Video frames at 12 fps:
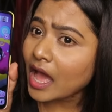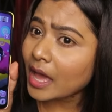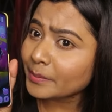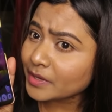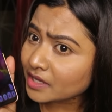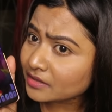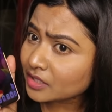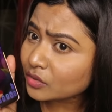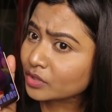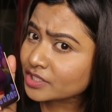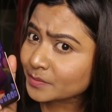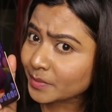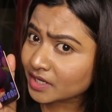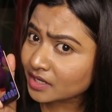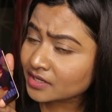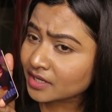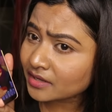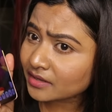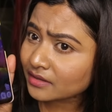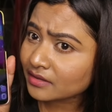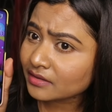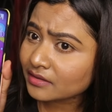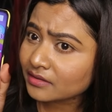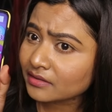आपके अंदर कोई स्पिरिट है
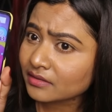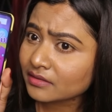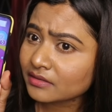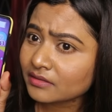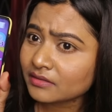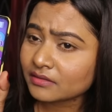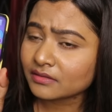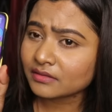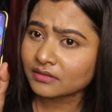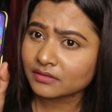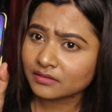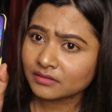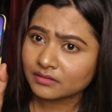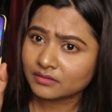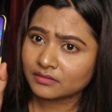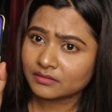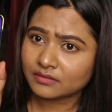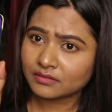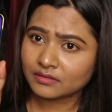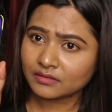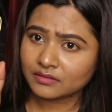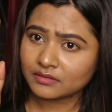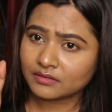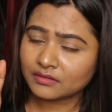आपके अंदर कोई स्पिरिट
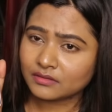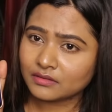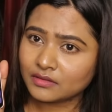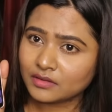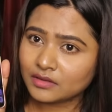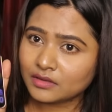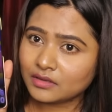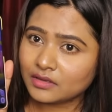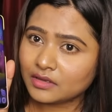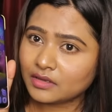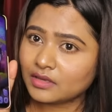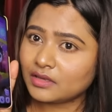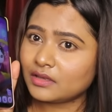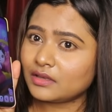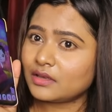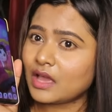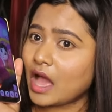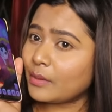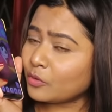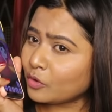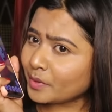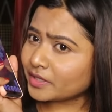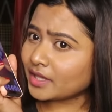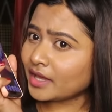है आपको
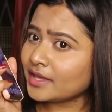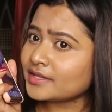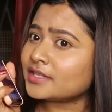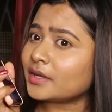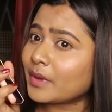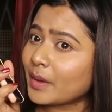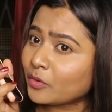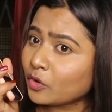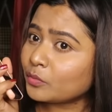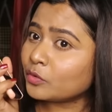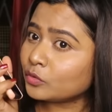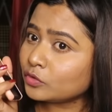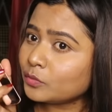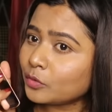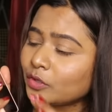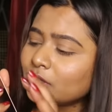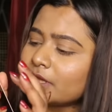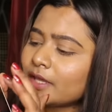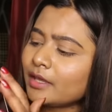पता है सब आपको भूत बोलते